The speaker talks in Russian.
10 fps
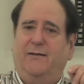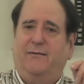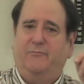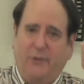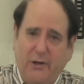
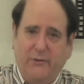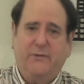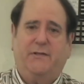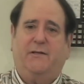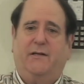
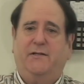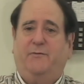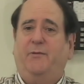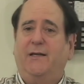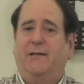
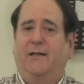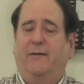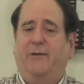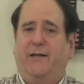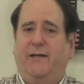ограничивающего
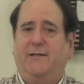скорость